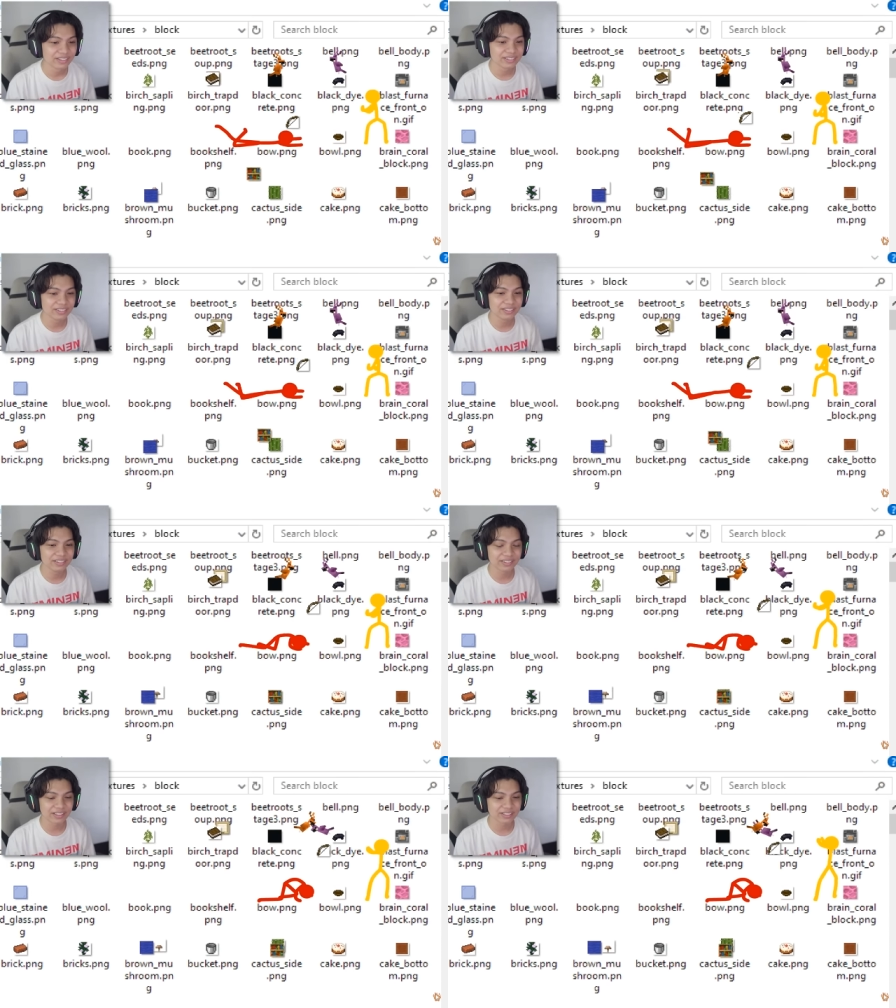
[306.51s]

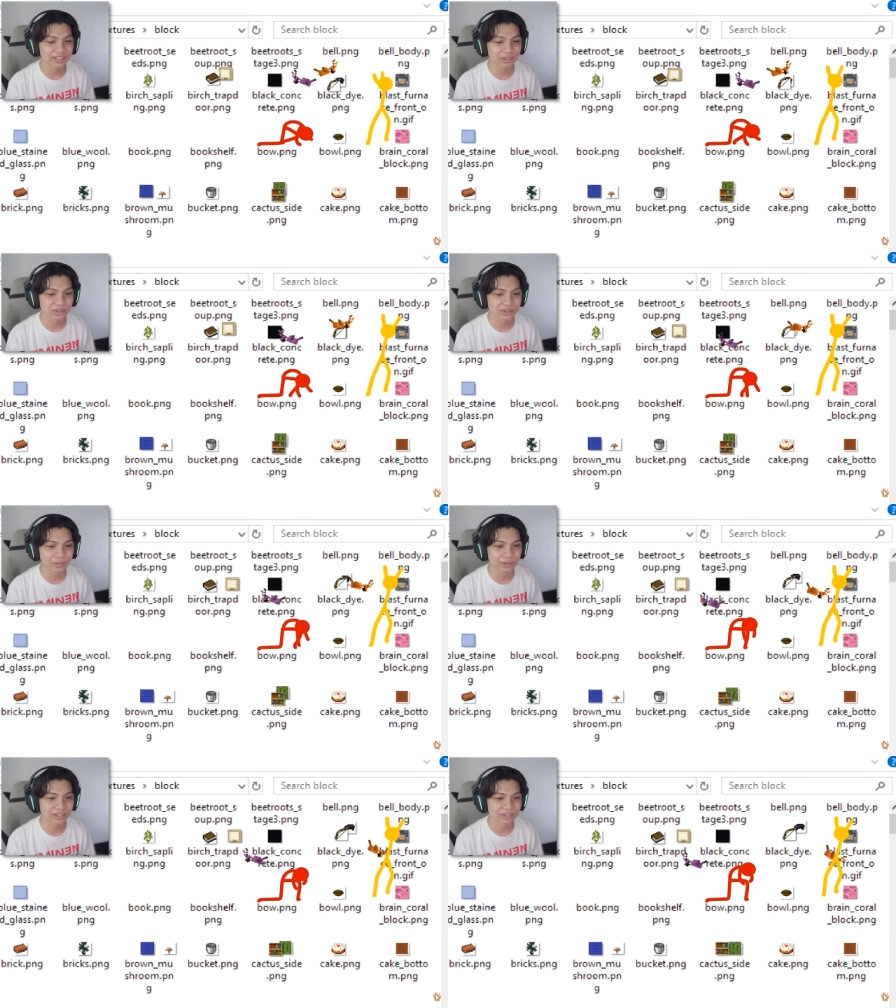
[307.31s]
Hmm tak senggol
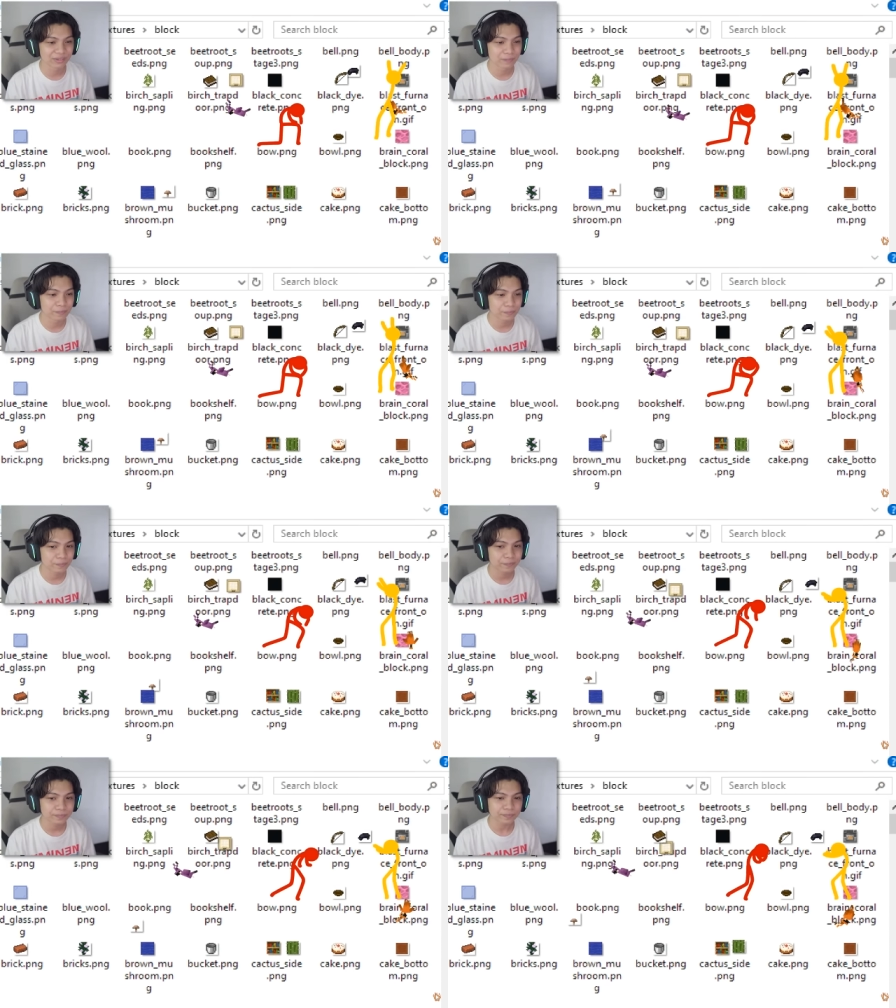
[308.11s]
semuanya tuh
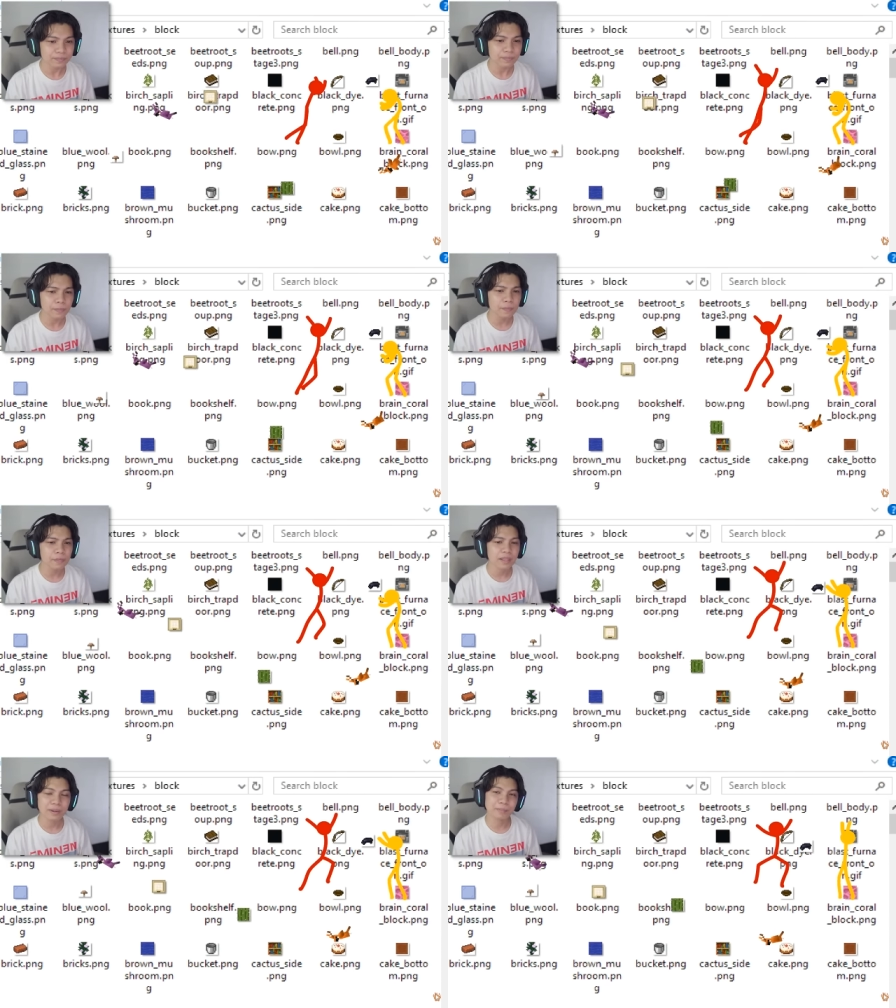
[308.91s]

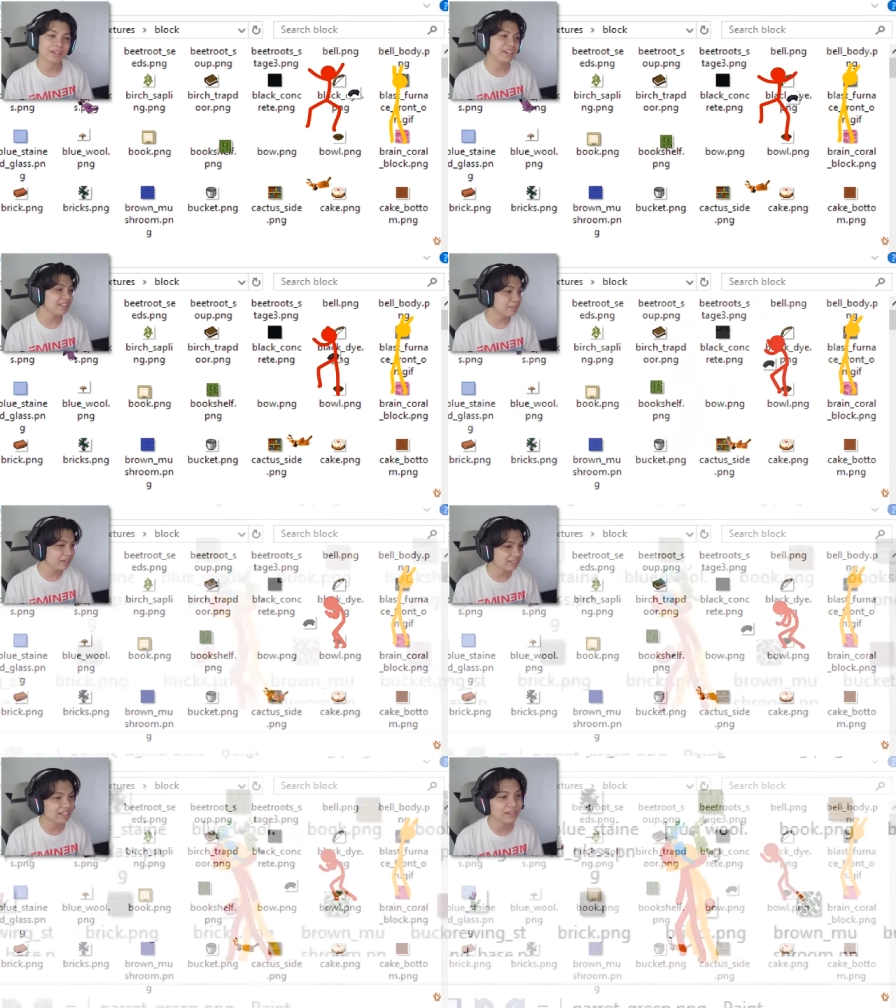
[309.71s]
Merekanya
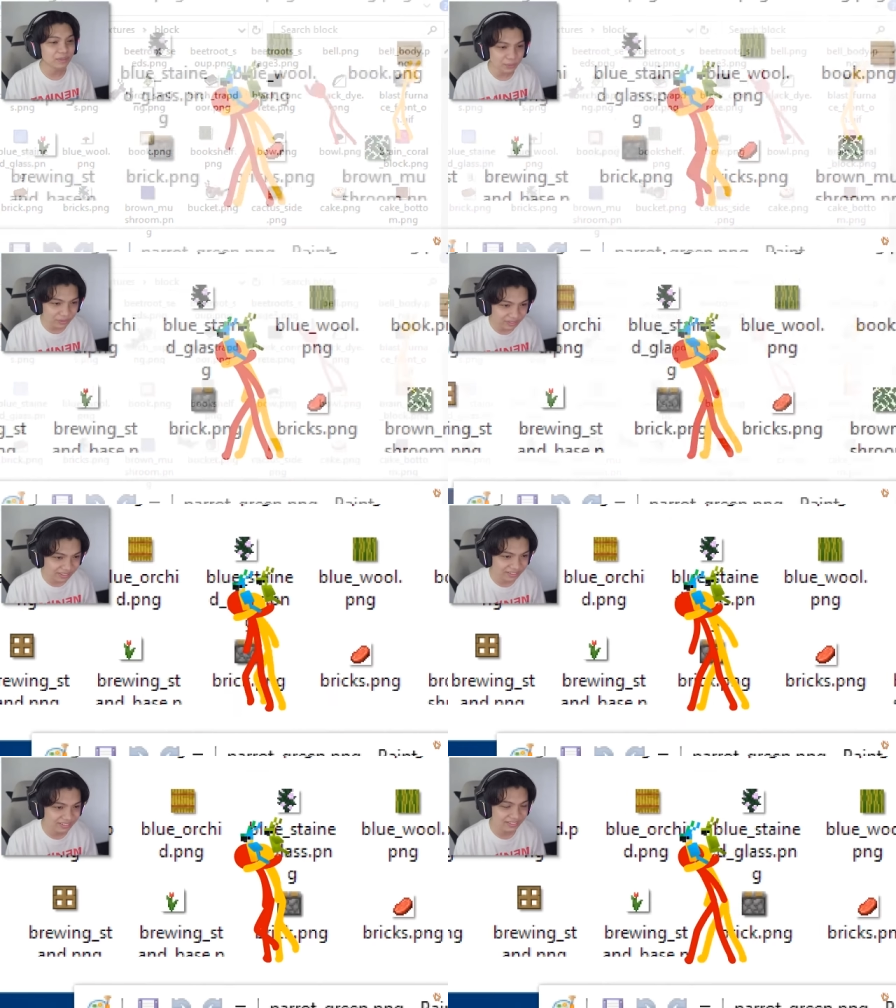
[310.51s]
mah santuy
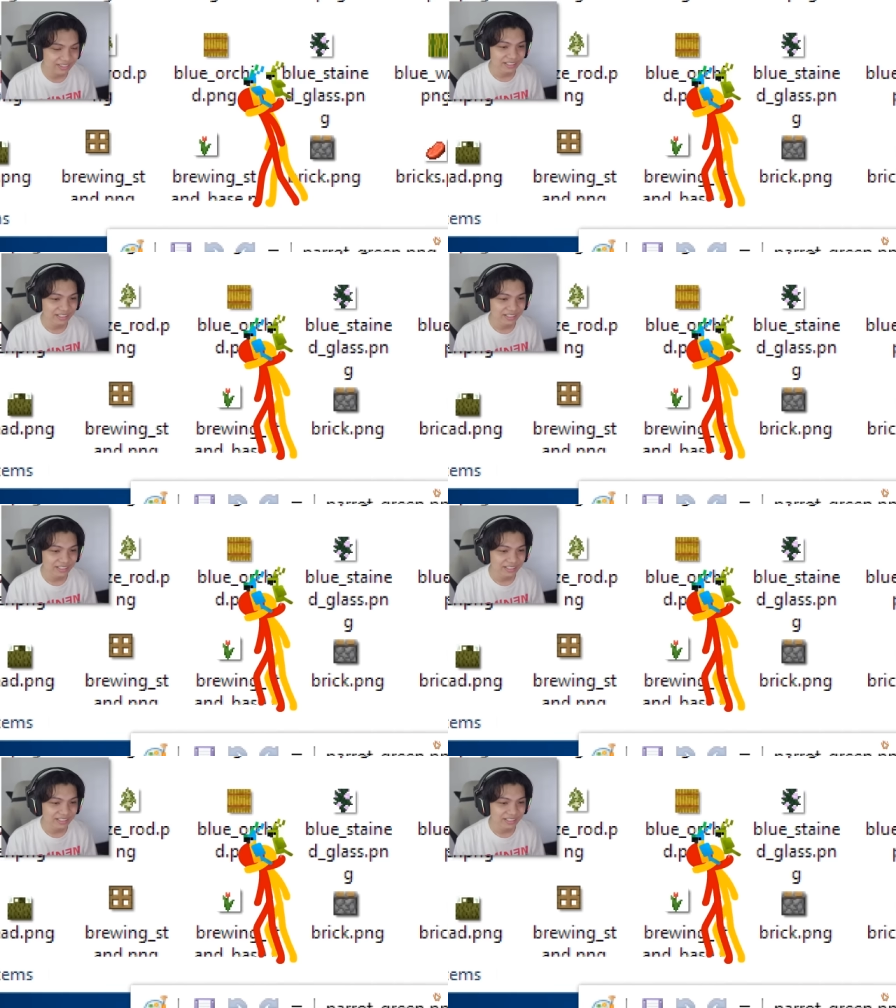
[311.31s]
guys